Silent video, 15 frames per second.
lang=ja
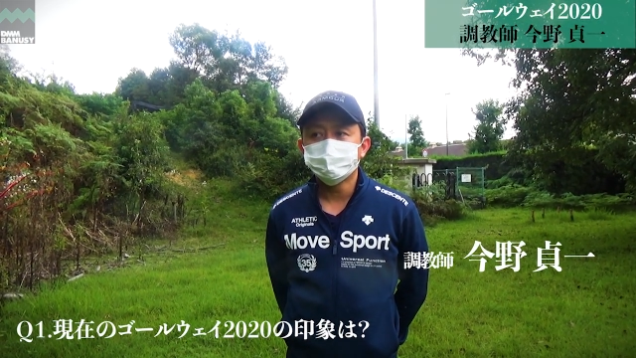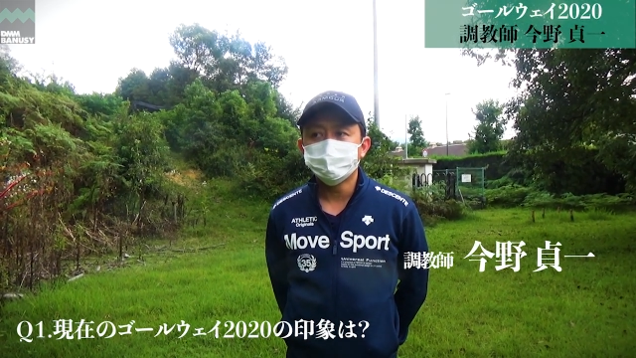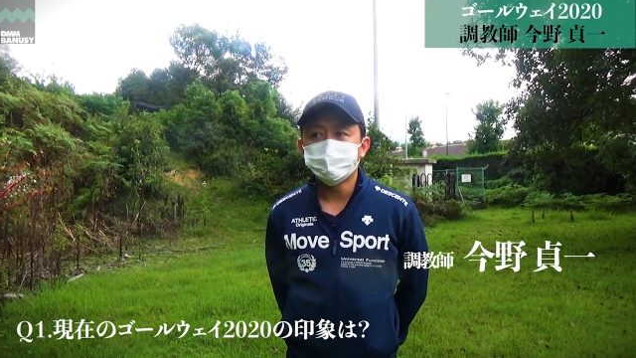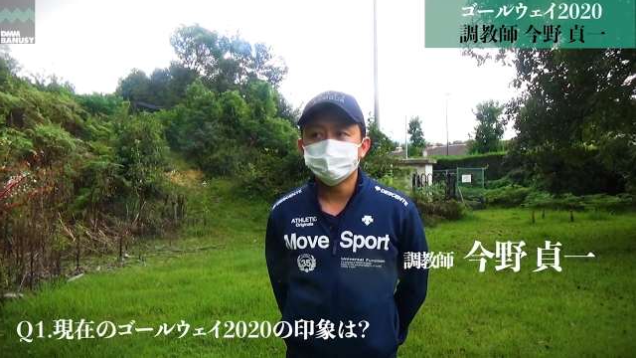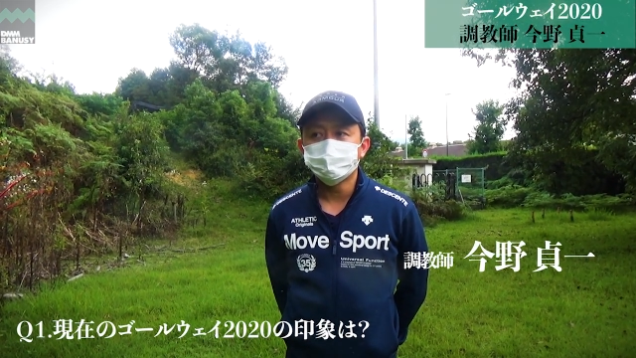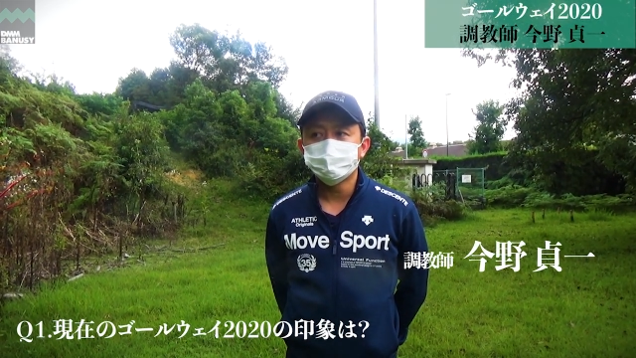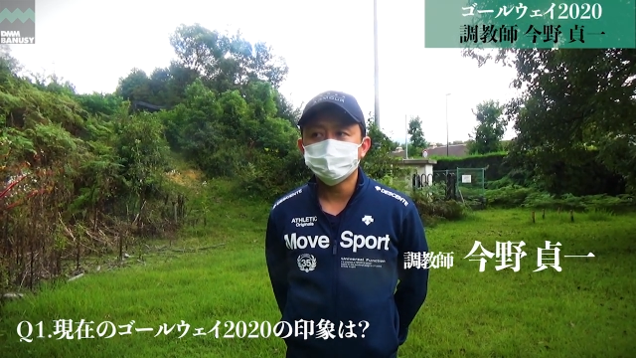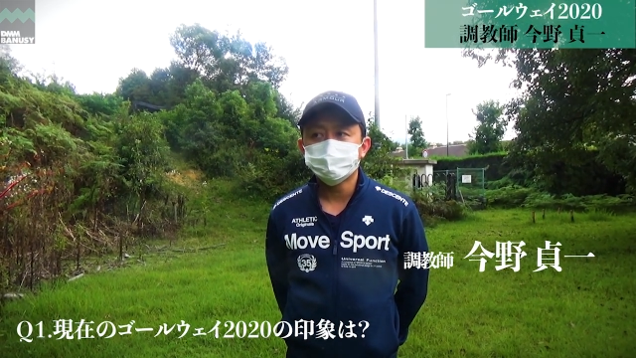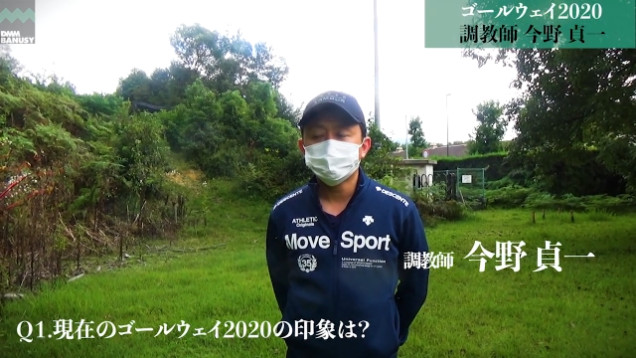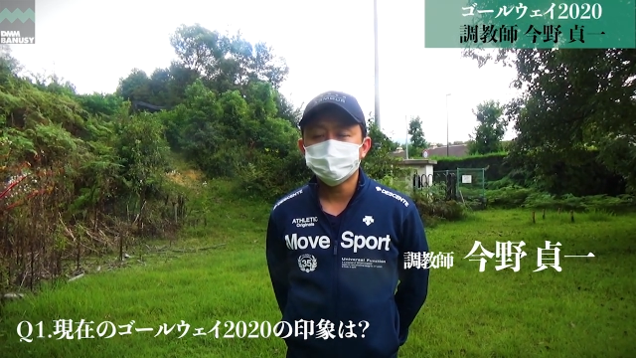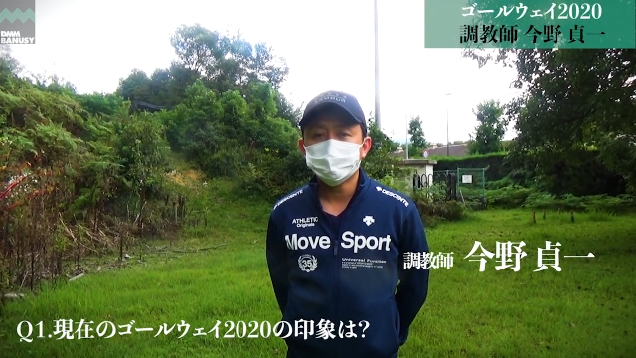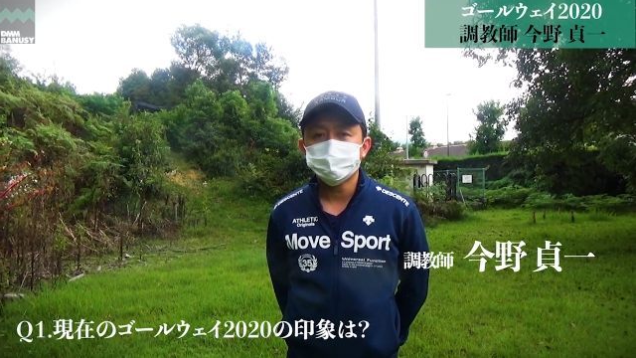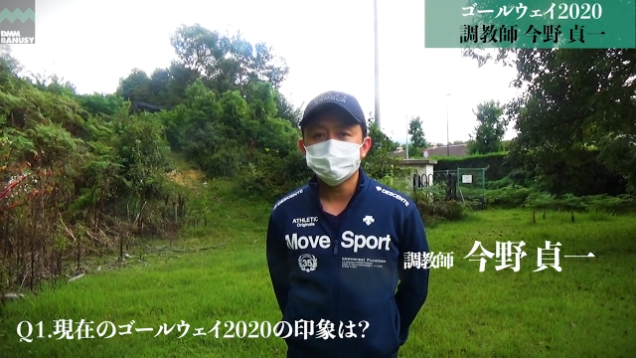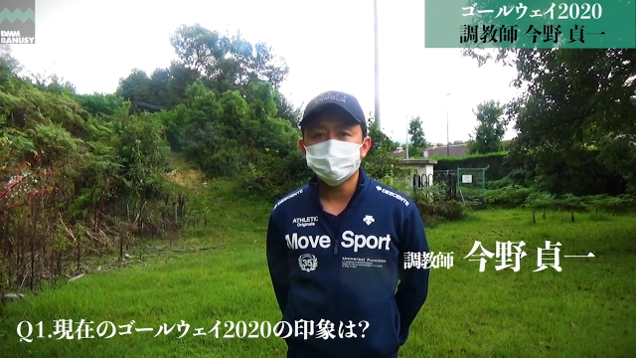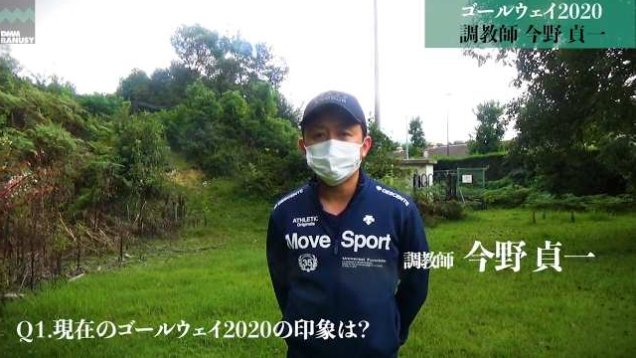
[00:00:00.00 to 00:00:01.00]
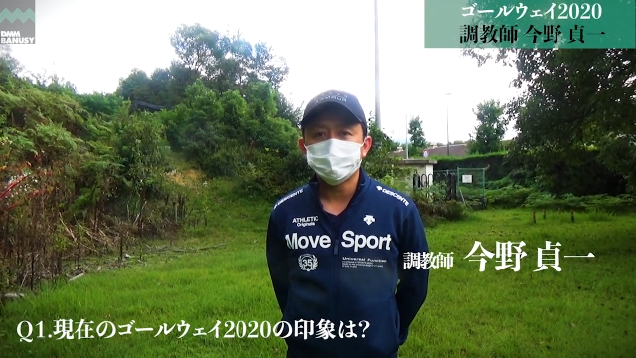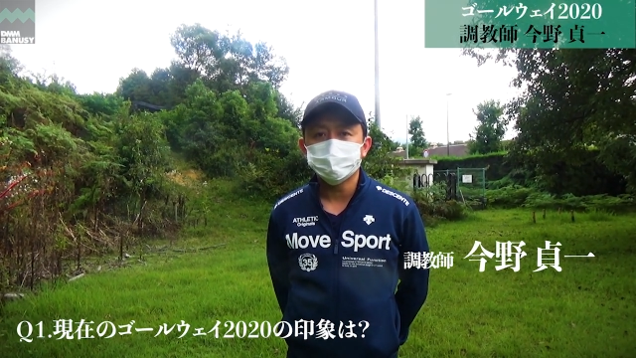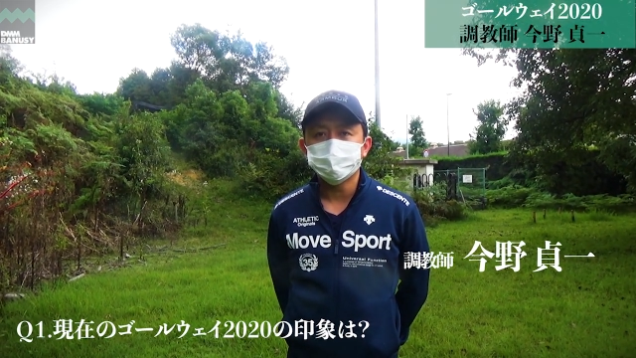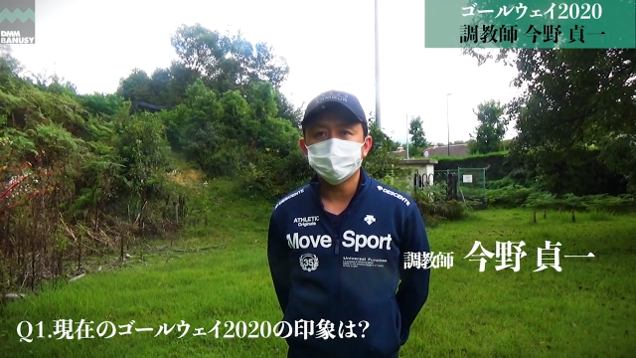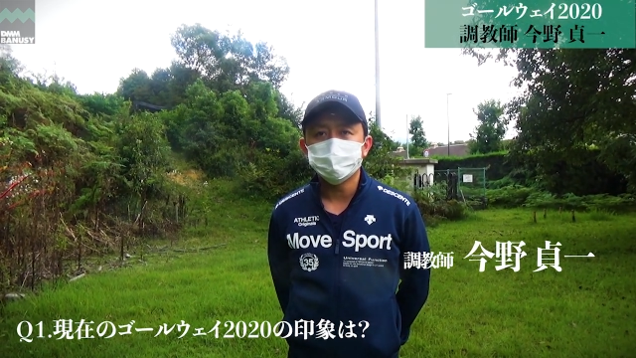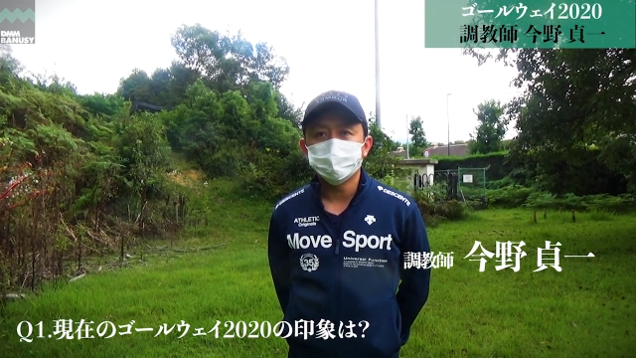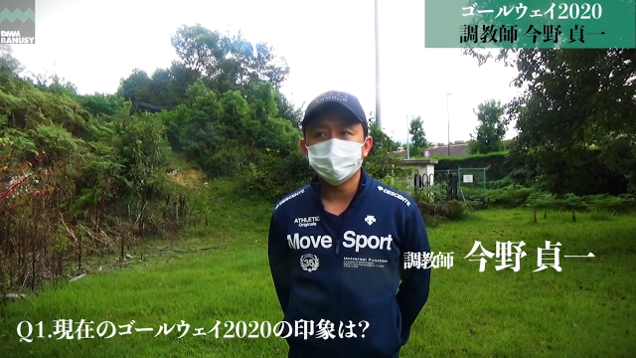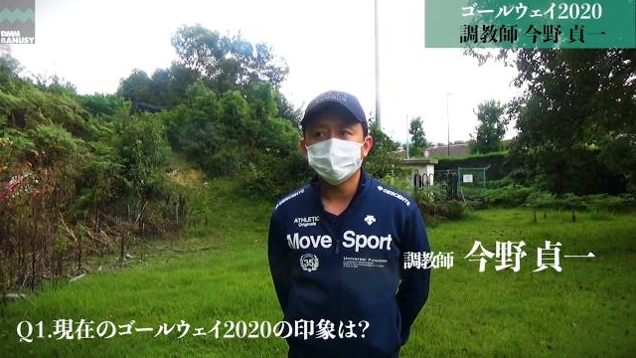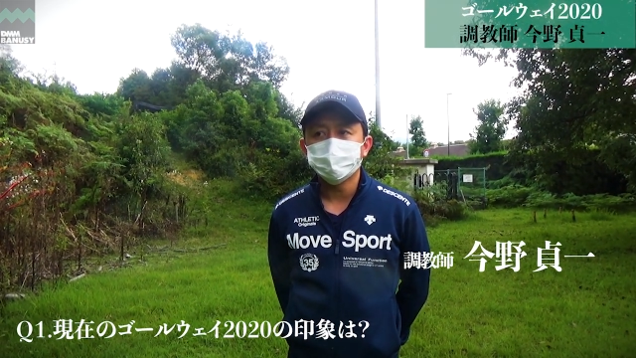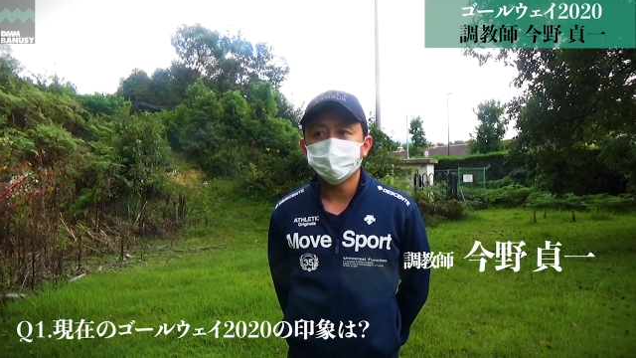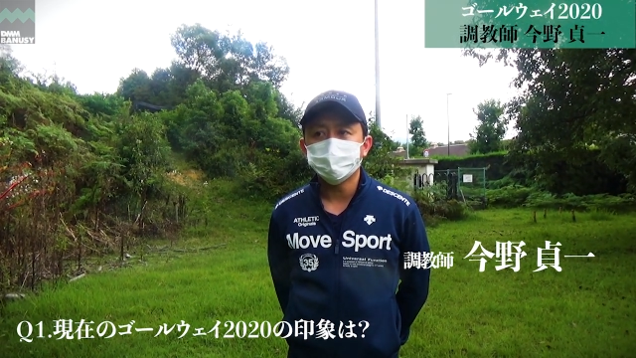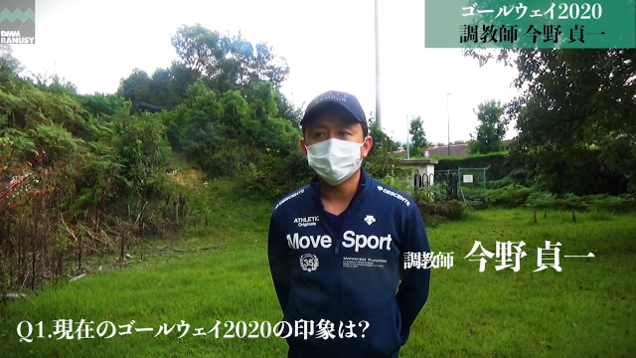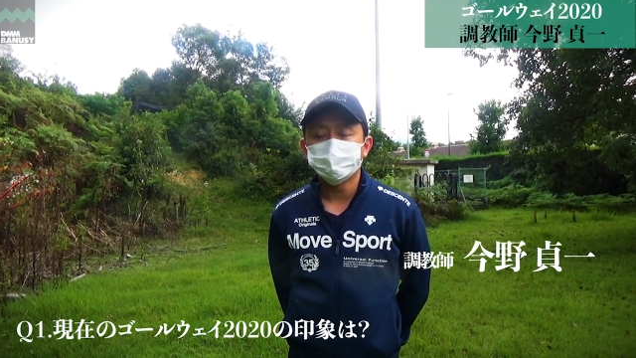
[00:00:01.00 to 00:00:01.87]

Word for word: あのしっかりした馬体で、